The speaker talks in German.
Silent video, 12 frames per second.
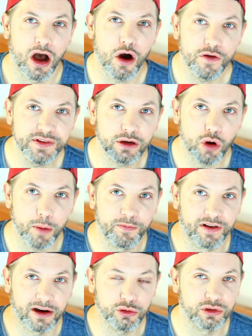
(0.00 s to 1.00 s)
Auf der
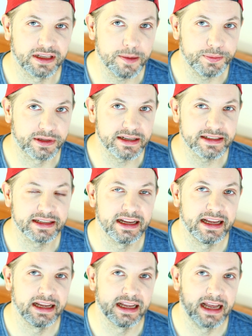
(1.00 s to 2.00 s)
Kopfhaut gibt es
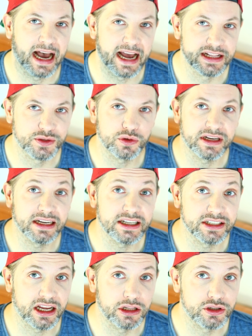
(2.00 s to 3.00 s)
ein
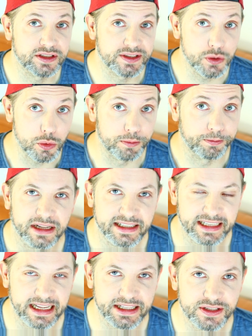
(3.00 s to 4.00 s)
sogenanntes Enzym.
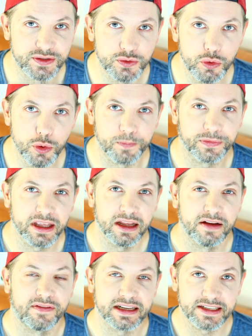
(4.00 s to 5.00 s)
Das Enzym,
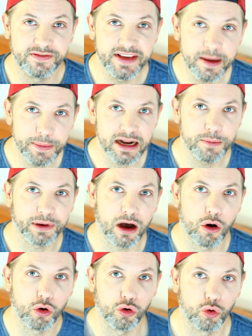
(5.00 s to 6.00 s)
was wir Männer
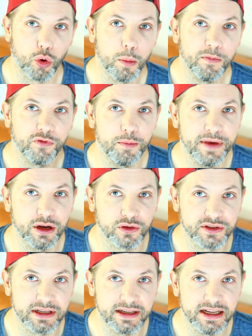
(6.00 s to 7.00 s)
brauchen, um vom
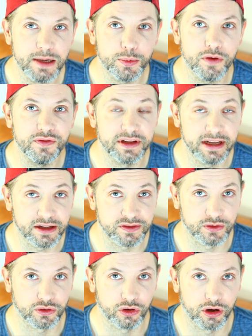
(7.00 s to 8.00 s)
Minoxidil profitieren
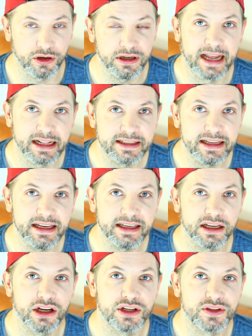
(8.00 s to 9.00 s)
zu können, nennt
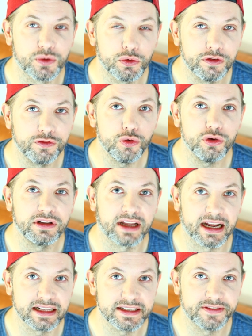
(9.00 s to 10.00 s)
sich
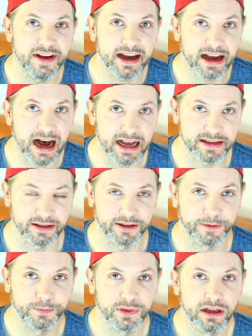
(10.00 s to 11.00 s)

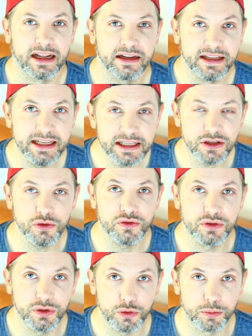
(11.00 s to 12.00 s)
Sulfotransferase. Denn dieses
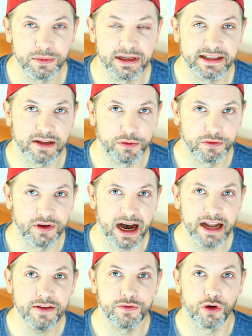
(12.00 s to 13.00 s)
Enzym ist dafür
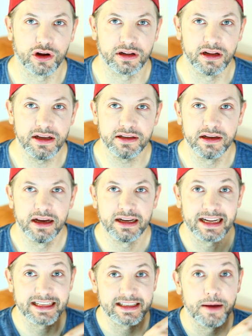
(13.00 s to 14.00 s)
verantwortlich,
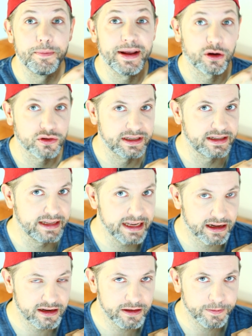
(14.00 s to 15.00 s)
dass
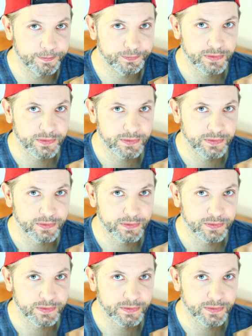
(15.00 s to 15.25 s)
Minoxidil